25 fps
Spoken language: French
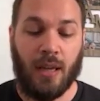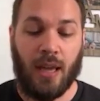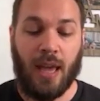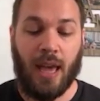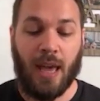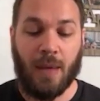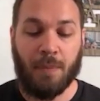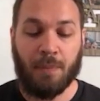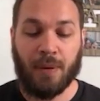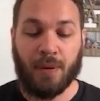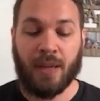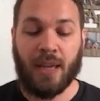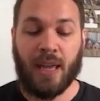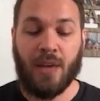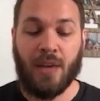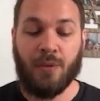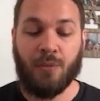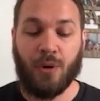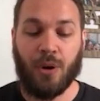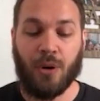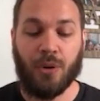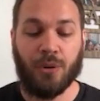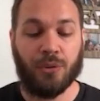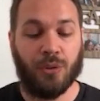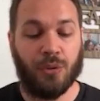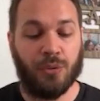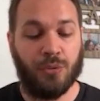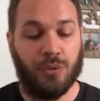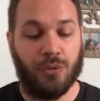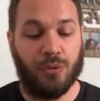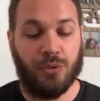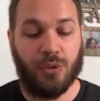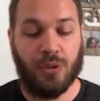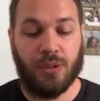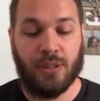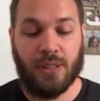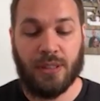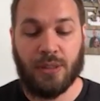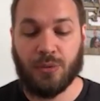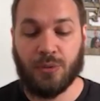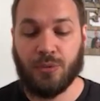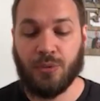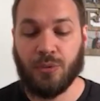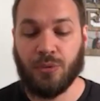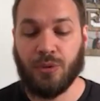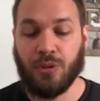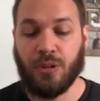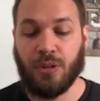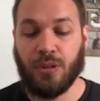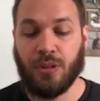Après avoir entendu ce
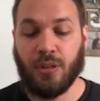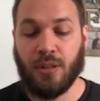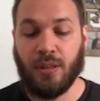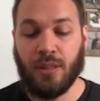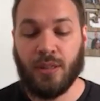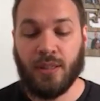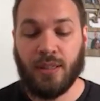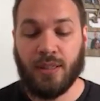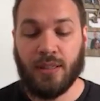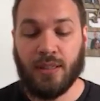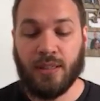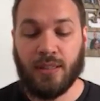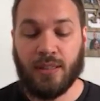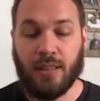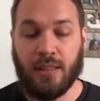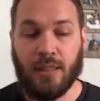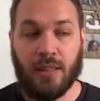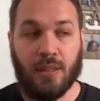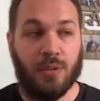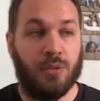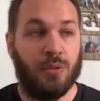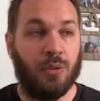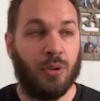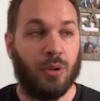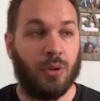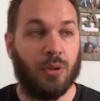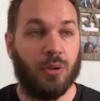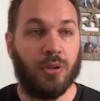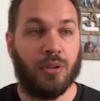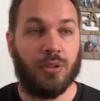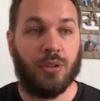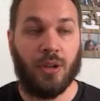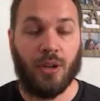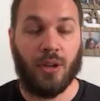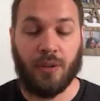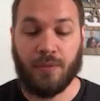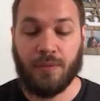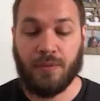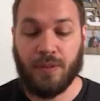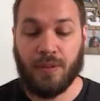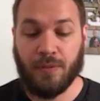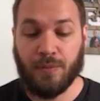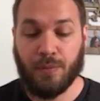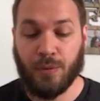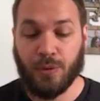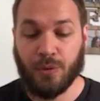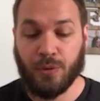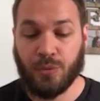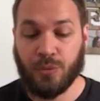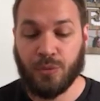discours, ils eurent le cœur
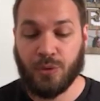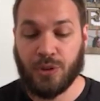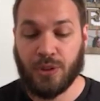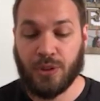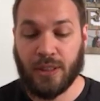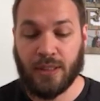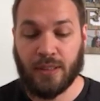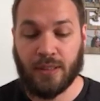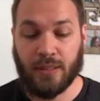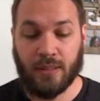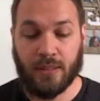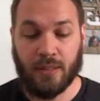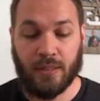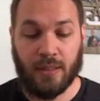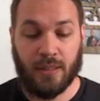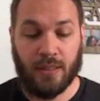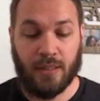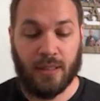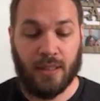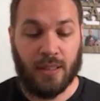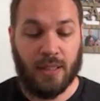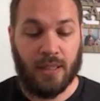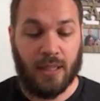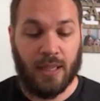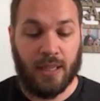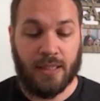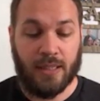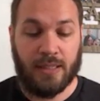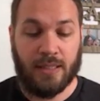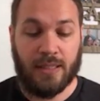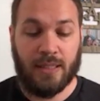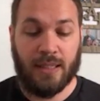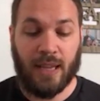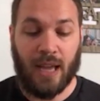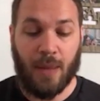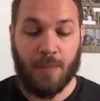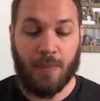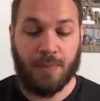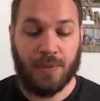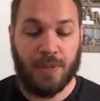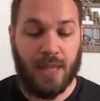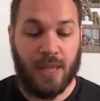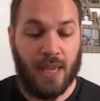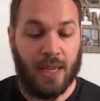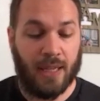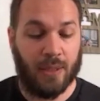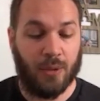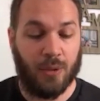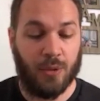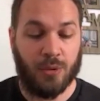vivement touché et dirent à
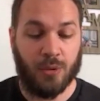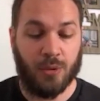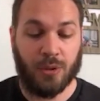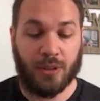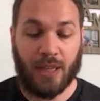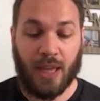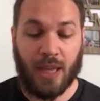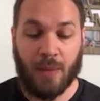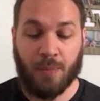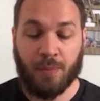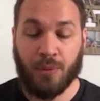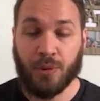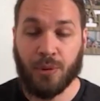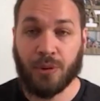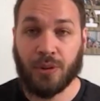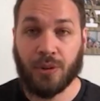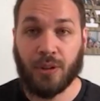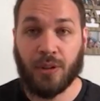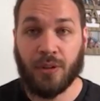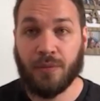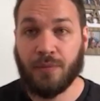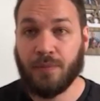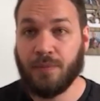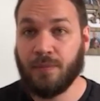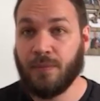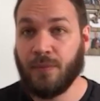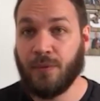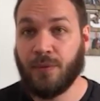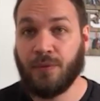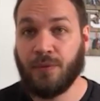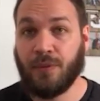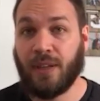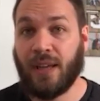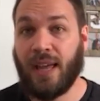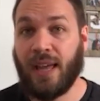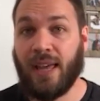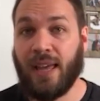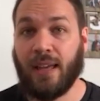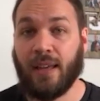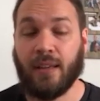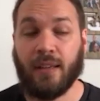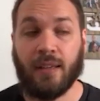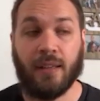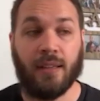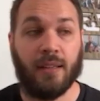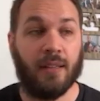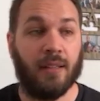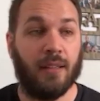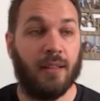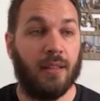Pierre et aux autres apôtres,
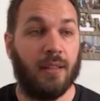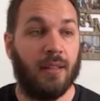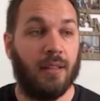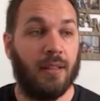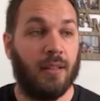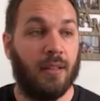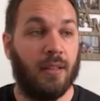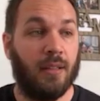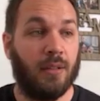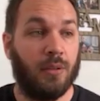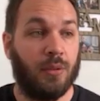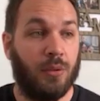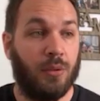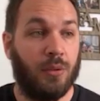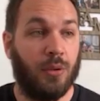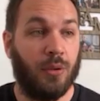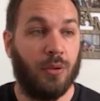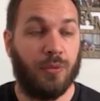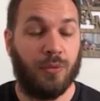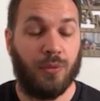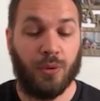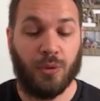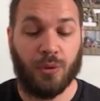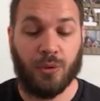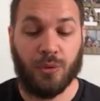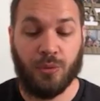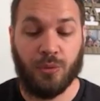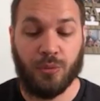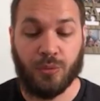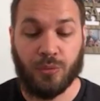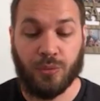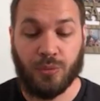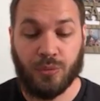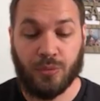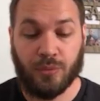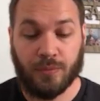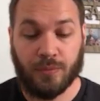Frères, que ferons-nous